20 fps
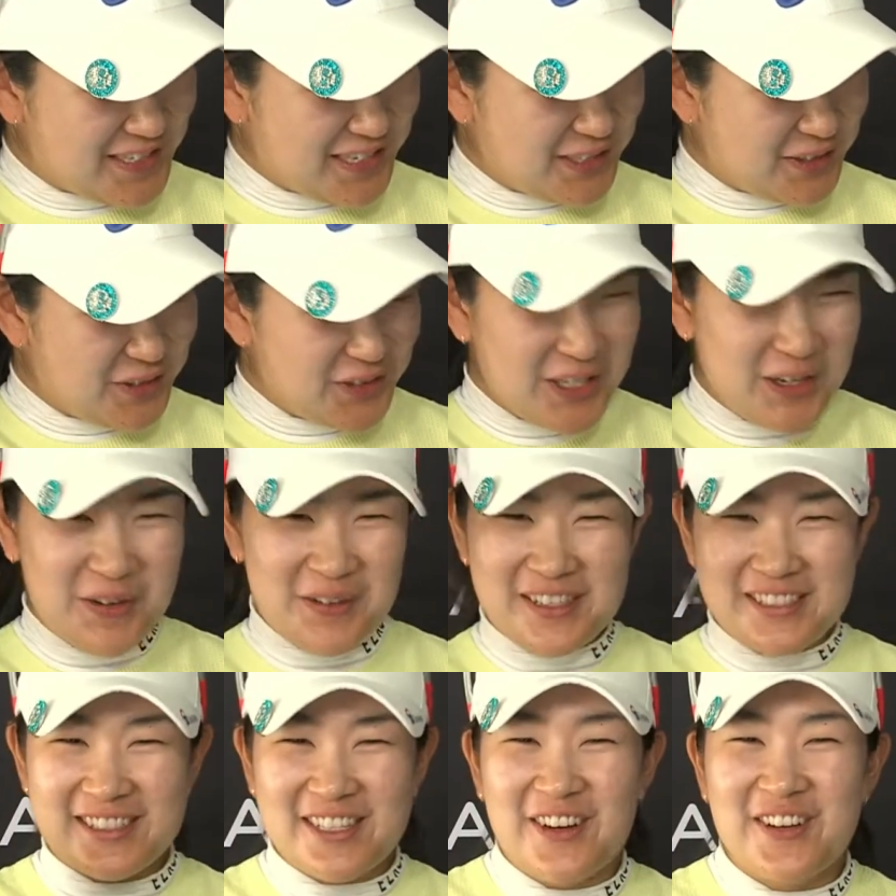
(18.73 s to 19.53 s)
제가
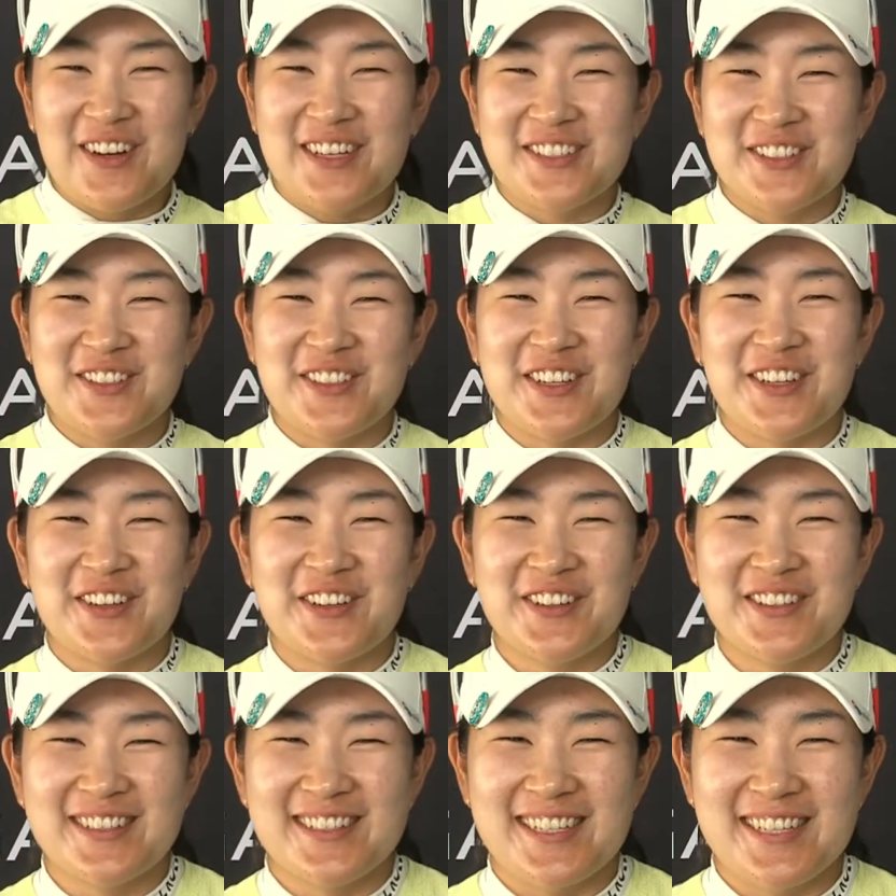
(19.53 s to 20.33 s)
투다운까지
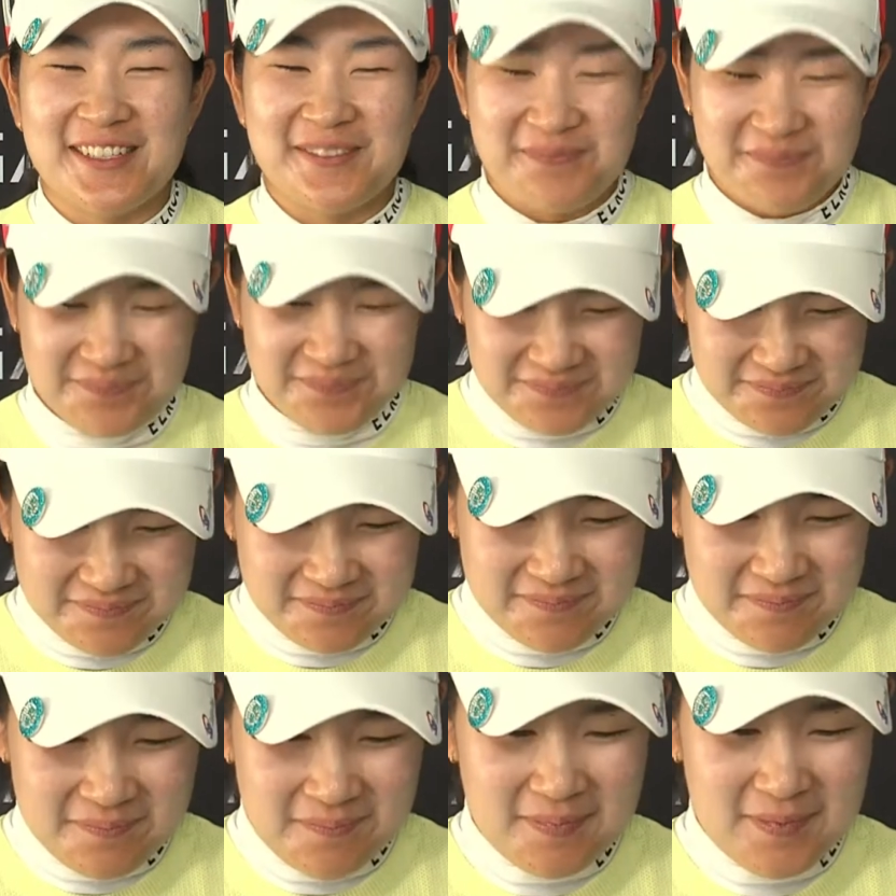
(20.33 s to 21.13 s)
내려갔었네요. 근데
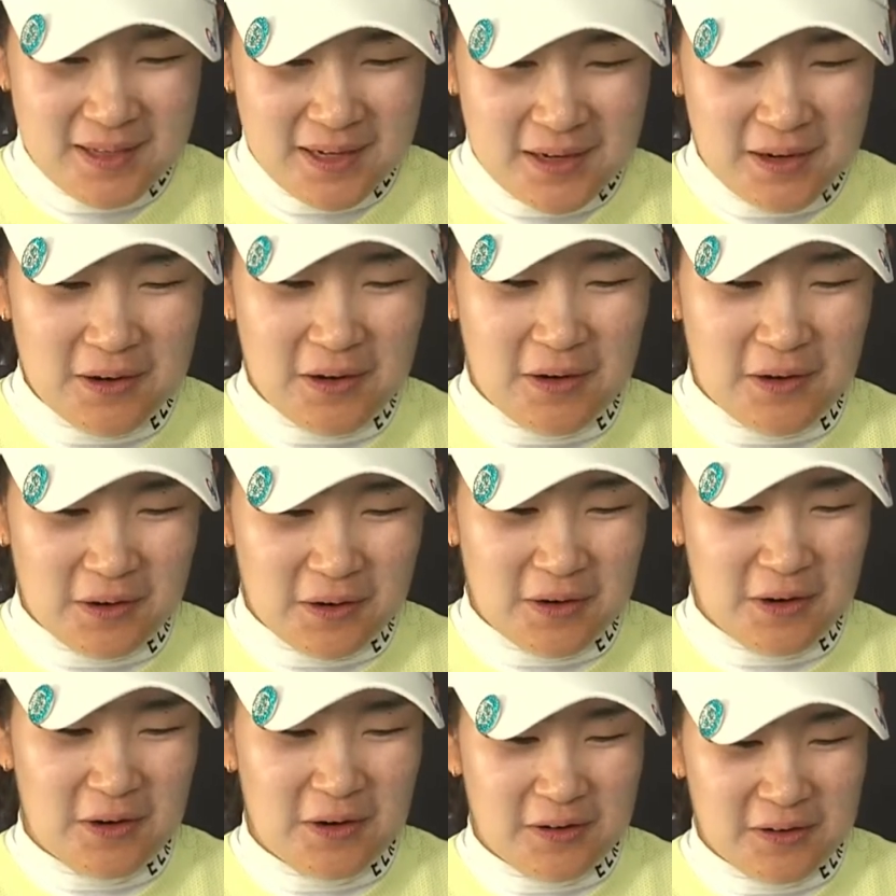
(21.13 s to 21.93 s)

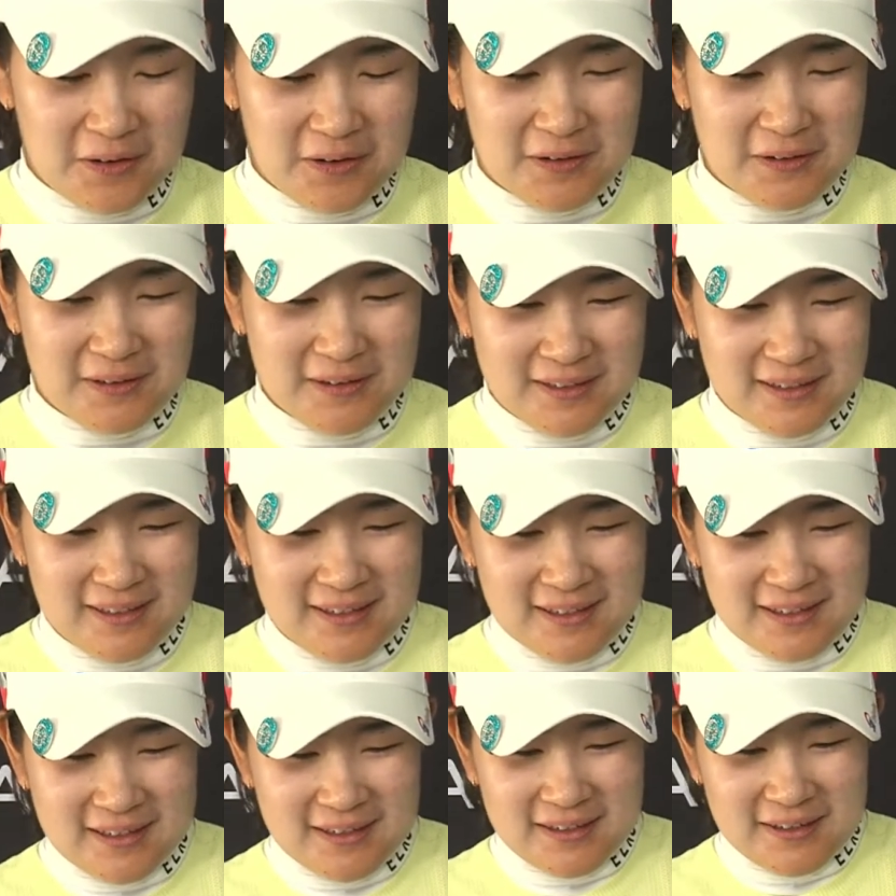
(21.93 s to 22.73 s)
어,
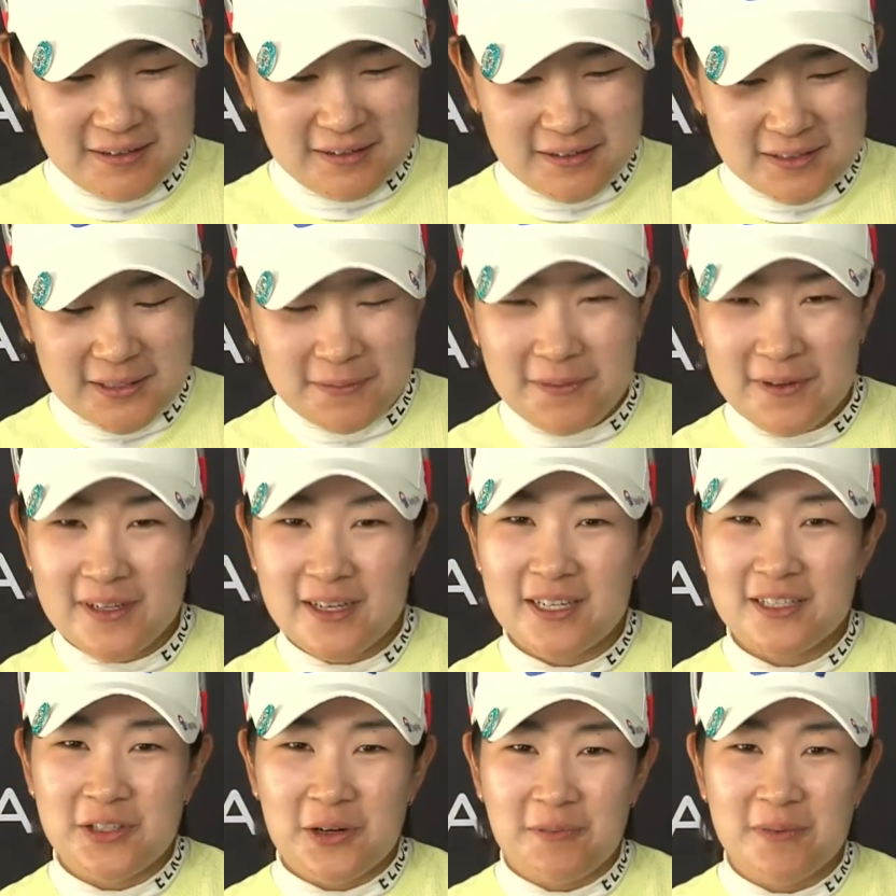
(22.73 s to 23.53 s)

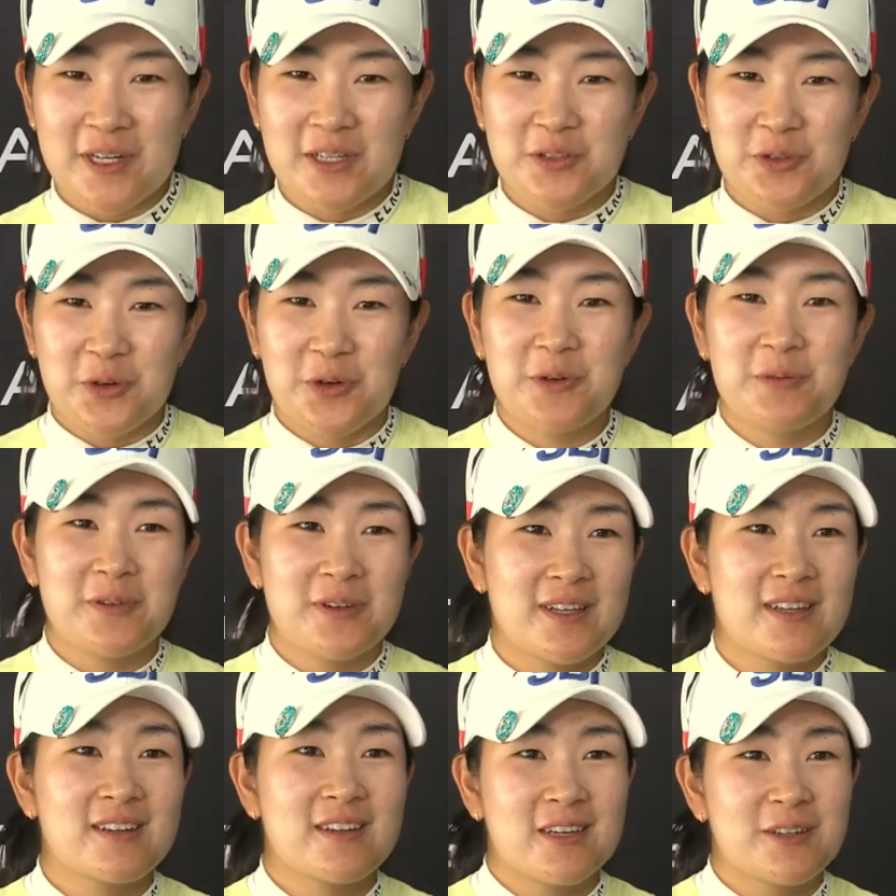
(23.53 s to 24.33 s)
스테파니가 정말 좋은
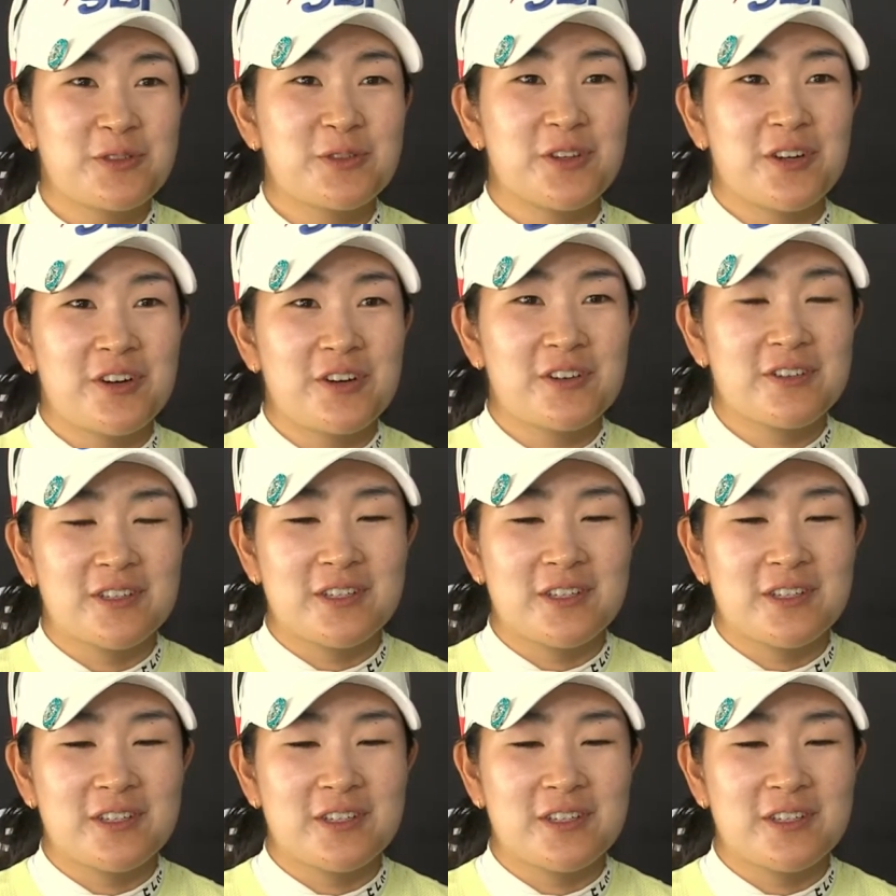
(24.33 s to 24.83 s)
플레이를 했고요.